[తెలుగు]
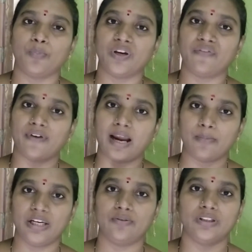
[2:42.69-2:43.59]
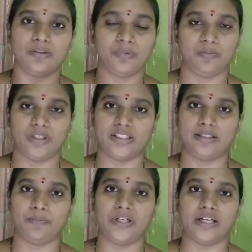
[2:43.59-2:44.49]
మీ ఫ్యామిలీ ఉంది మీ మీద
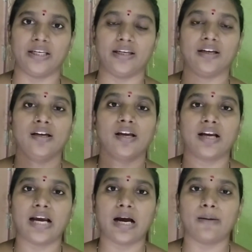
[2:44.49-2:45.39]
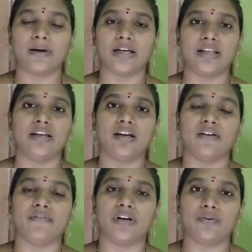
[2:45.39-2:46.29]
డిపెండ్ అయ్యి కాబట్టి
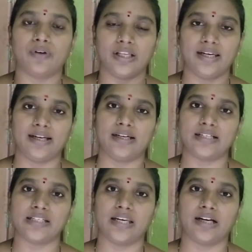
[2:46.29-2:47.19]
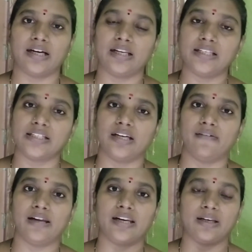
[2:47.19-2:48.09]
ఎవరు కూడా నెగ్లెక్ట్ చేయకండి
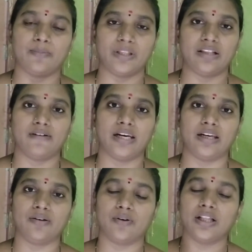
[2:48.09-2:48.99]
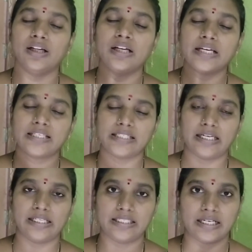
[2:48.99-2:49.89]
చిన్నవాళ్ళని పెద్దవాళ్ళని కూడా
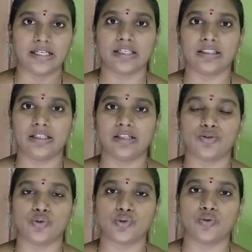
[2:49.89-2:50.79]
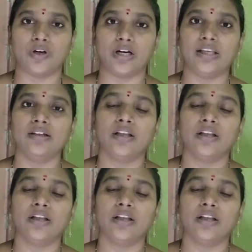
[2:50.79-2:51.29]
చాలా జాగ్రత్తగా చూసుకోండి